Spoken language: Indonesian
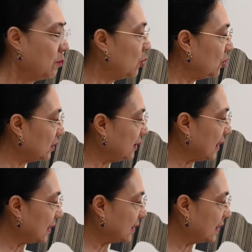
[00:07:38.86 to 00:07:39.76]

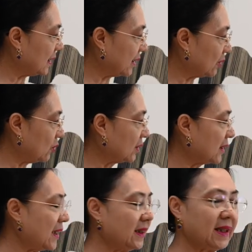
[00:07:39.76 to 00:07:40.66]
Mulutnya kecil itu
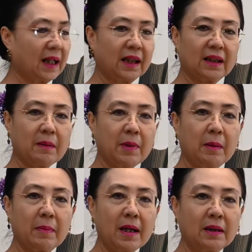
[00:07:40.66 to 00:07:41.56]
sehingga kita
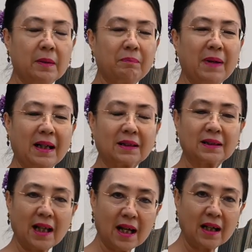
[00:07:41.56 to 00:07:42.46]
memang
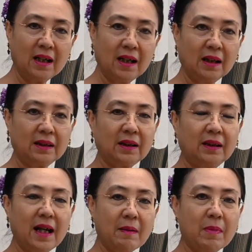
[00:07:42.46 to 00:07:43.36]
dipaksa
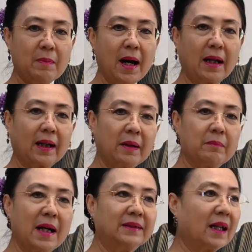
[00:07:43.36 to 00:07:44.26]
tidak memakai
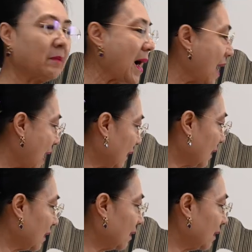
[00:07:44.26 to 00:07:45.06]
banyak bahan.